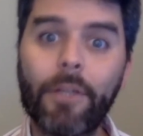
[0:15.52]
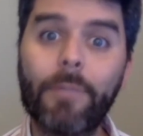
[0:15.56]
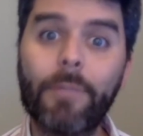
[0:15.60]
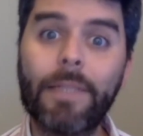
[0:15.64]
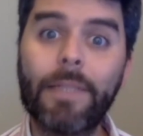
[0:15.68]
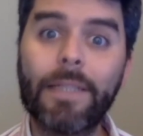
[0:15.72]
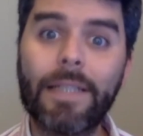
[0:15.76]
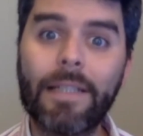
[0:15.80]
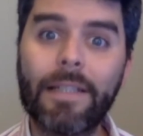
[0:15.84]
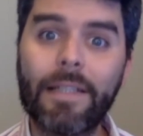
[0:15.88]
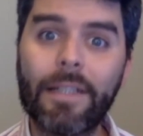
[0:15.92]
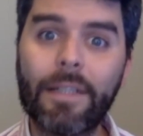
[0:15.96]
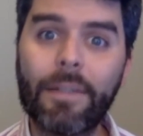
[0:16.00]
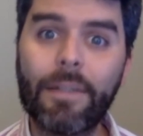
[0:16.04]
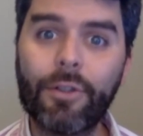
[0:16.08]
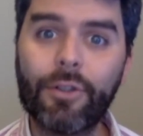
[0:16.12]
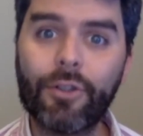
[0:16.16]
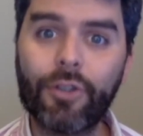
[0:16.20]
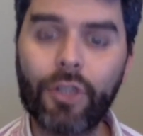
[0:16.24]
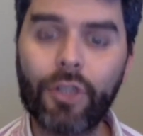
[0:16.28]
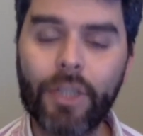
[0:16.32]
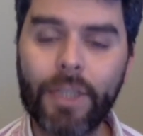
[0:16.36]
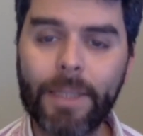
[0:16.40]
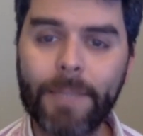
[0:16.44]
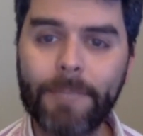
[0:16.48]
Mi nombre es Andrés
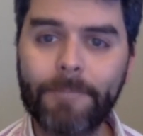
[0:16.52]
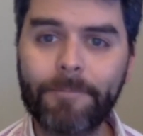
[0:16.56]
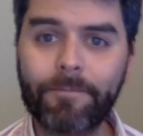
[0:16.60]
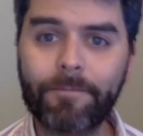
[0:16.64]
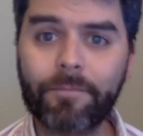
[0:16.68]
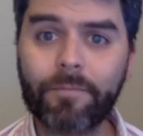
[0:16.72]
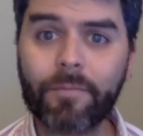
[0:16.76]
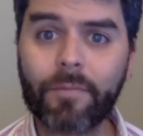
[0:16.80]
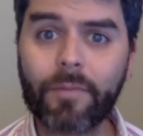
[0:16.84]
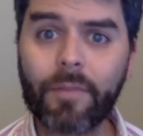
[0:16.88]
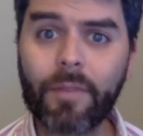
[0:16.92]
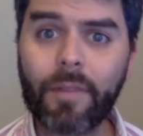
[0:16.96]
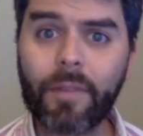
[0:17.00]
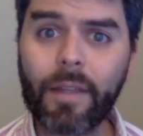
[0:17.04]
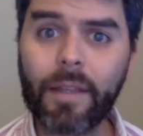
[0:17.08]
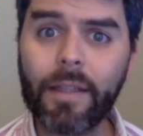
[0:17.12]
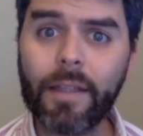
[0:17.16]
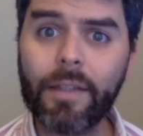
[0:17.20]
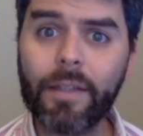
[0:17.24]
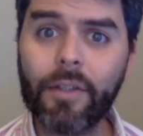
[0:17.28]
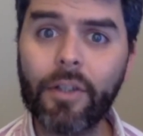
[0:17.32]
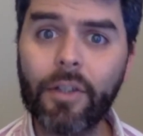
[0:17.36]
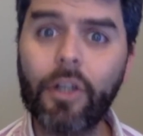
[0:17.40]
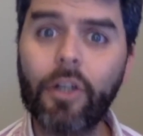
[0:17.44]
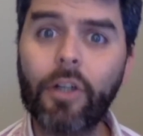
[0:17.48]
Brusoni
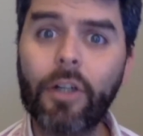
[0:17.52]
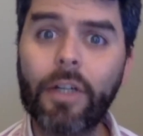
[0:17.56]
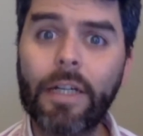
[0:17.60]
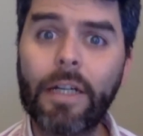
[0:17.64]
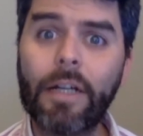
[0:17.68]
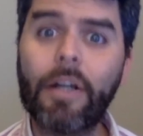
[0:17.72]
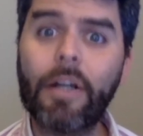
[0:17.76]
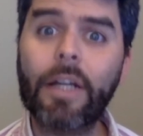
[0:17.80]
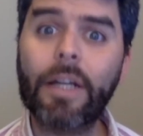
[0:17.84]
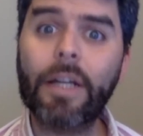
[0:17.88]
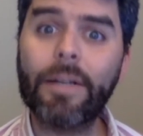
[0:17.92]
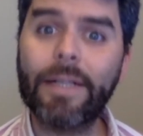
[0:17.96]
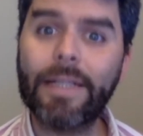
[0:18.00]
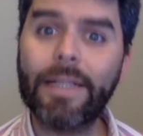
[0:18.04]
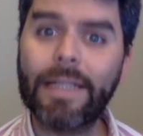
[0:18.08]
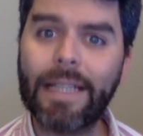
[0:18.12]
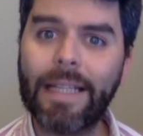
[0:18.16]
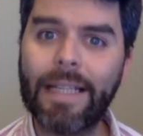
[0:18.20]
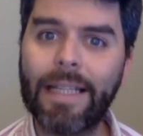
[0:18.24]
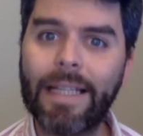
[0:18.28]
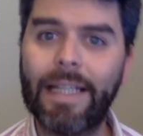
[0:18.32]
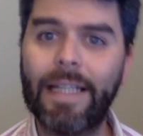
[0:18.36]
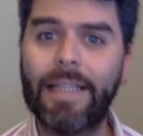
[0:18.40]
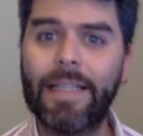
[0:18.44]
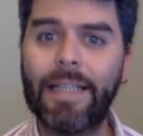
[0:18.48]
y soy el coordinador de
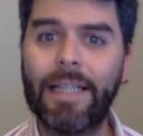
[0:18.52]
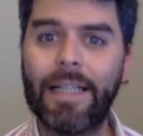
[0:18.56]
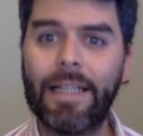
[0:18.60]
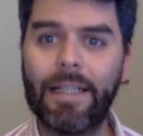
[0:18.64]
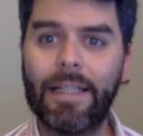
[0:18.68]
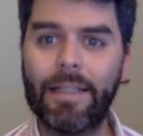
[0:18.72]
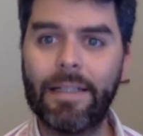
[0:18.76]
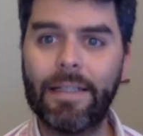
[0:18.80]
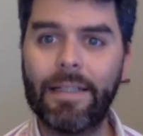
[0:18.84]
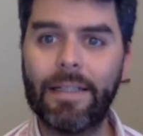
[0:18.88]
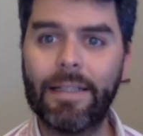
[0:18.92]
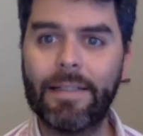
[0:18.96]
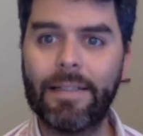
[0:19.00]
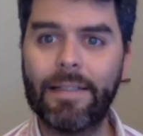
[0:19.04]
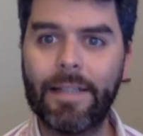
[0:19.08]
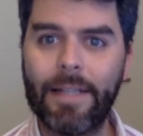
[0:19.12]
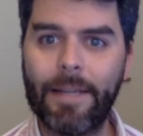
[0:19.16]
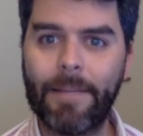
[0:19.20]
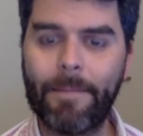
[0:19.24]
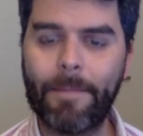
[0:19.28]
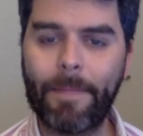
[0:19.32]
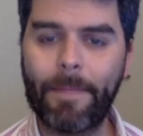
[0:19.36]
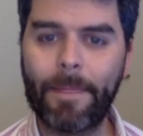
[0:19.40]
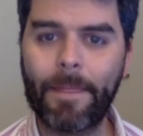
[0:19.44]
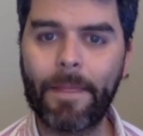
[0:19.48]
ventas digitales de
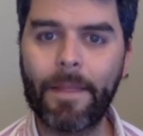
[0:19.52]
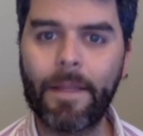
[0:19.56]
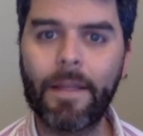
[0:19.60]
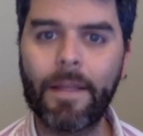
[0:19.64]
Sirena.